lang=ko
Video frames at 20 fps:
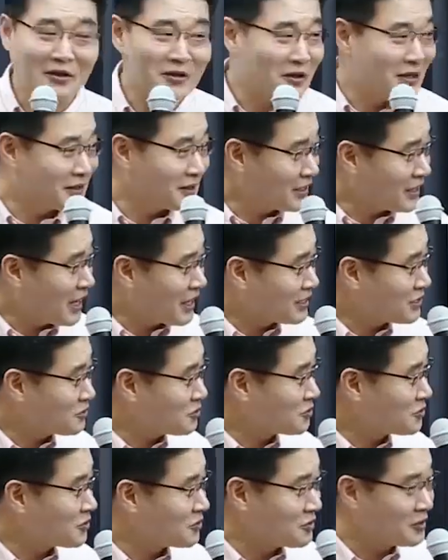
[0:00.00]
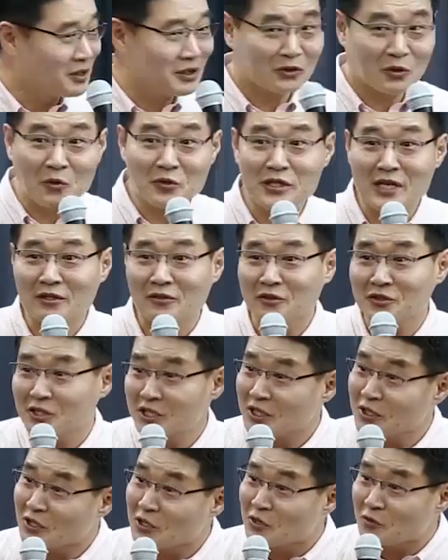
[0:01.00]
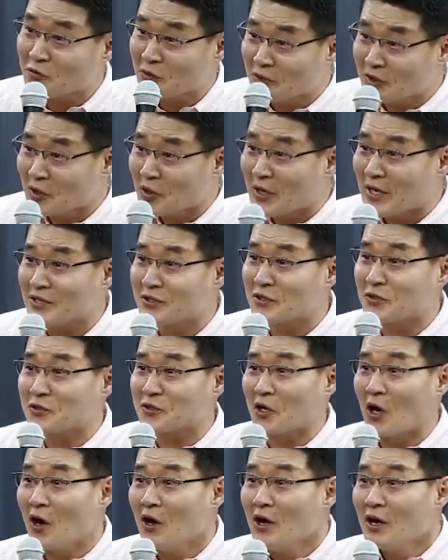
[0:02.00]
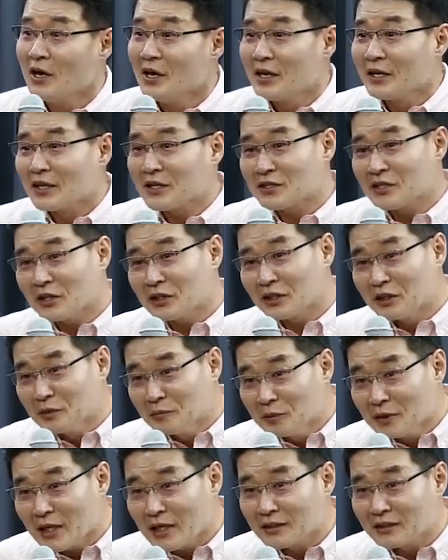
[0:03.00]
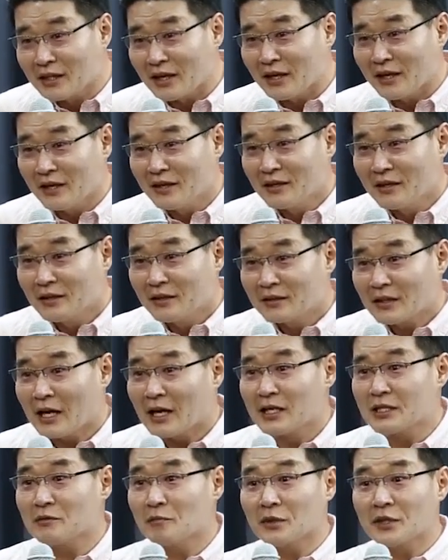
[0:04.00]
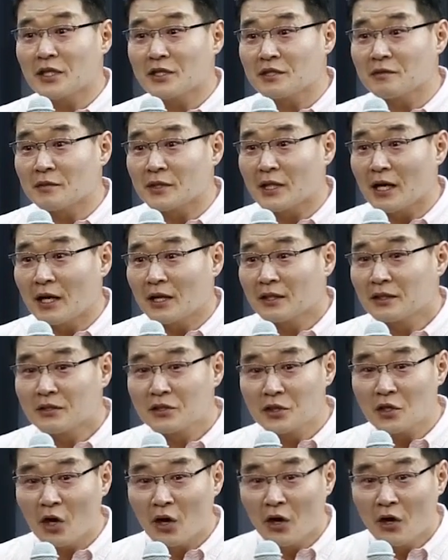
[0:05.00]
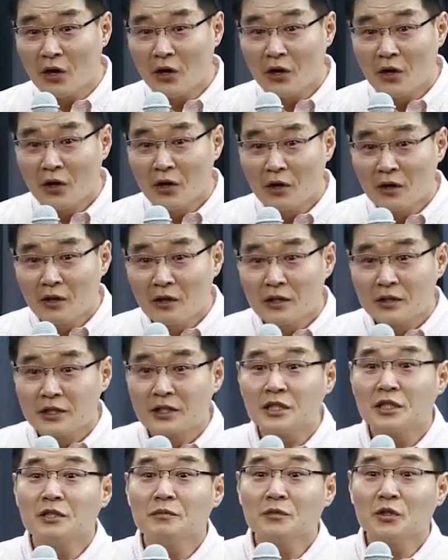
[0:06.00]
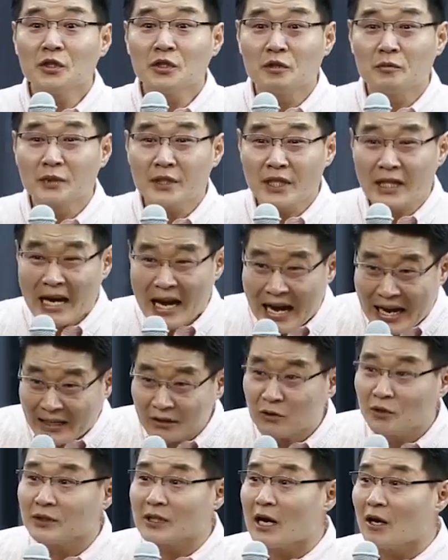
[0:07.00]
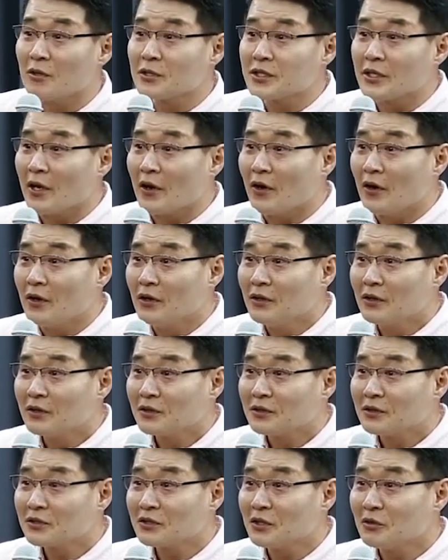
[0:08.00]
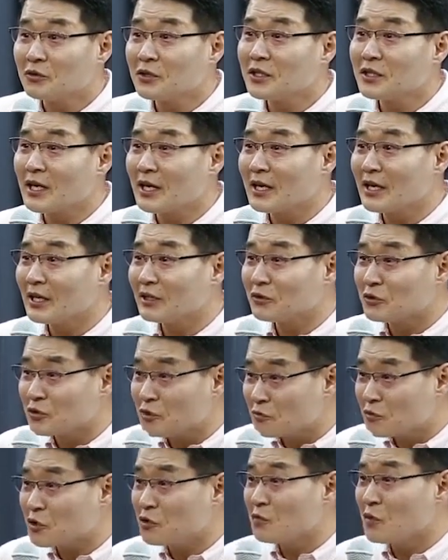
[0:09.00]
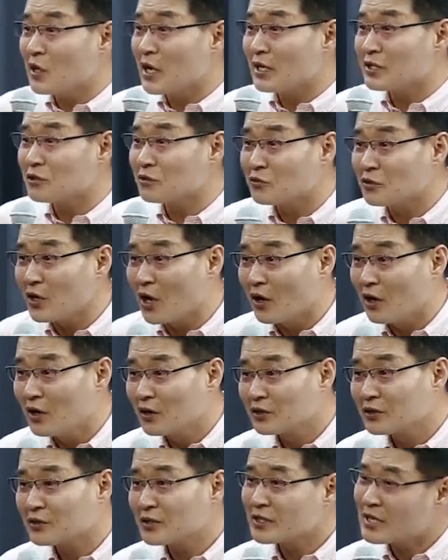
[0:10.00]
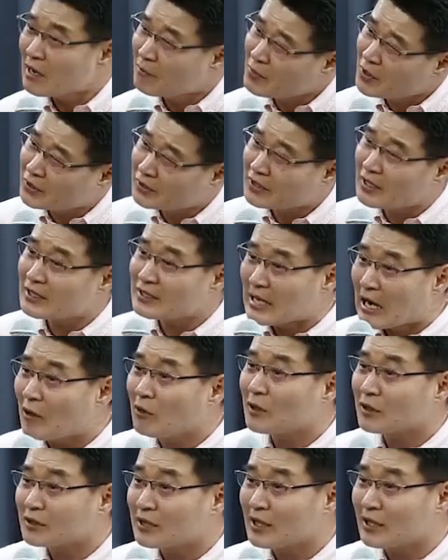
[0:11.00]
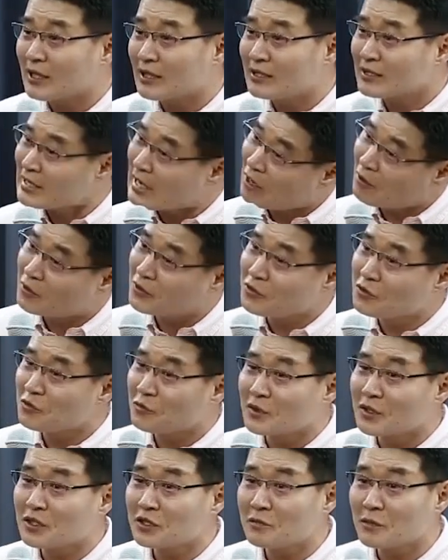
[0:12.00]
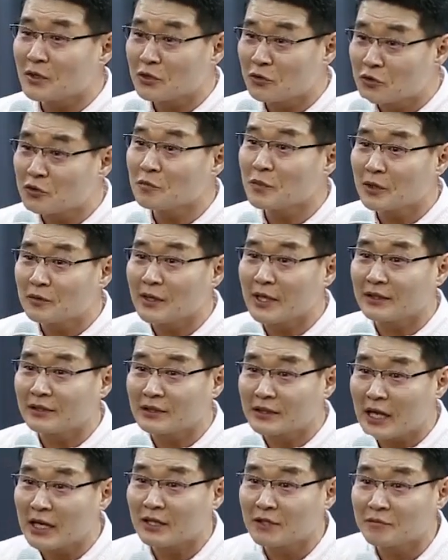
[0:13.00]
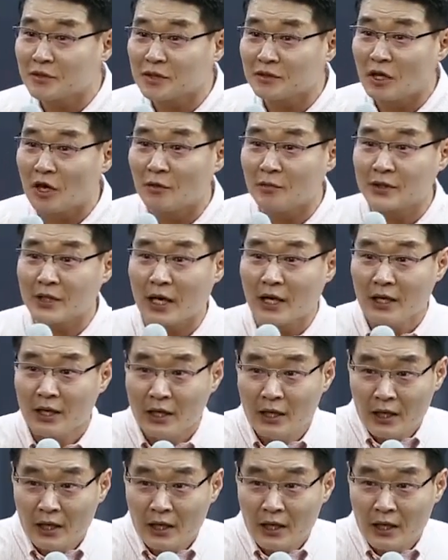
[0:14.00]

될 것 같아요. 강의 수준을. 동장군, 제너럴 윈터가 있었죠. 그래서 그분한테 당하지 못했습니다. 그죠? 지금도 그분이 간혹 나오세요. 그죠? 우리나라에도 좀 출몰 하시고요. 그죠? 3월달, 4월달까지, 4월은 좀 그러지만 요즘에도 하여튼 가끔씩 나옵니다.